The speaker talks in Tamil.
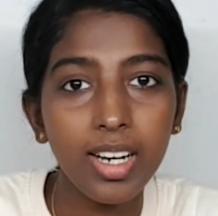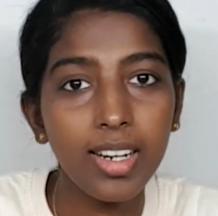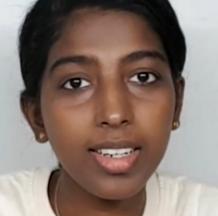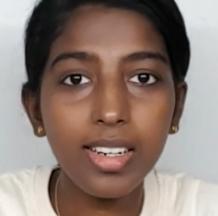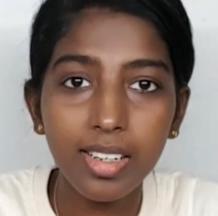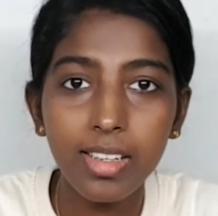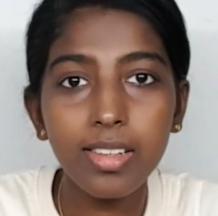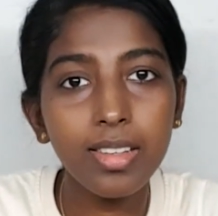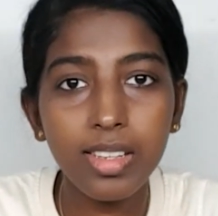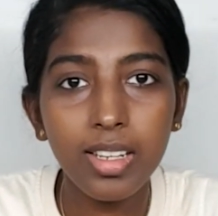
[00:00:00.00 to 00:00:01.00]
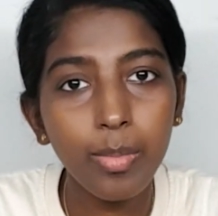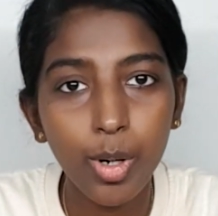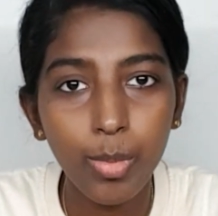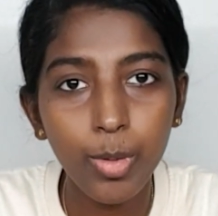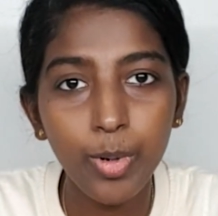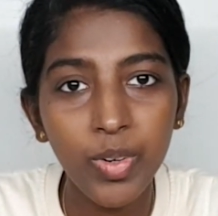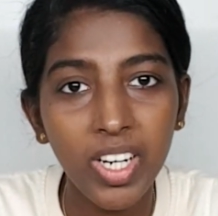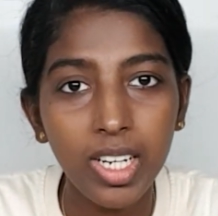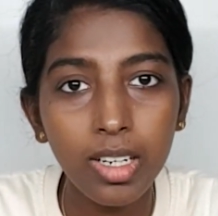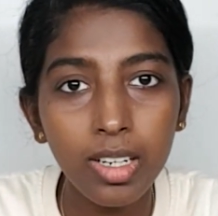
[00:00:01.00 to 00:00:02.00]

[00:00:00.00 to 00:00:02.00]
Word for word: அட்டர் ரேசிசத்தை தான் ப்ரொமோட் பண்ணுவாங்க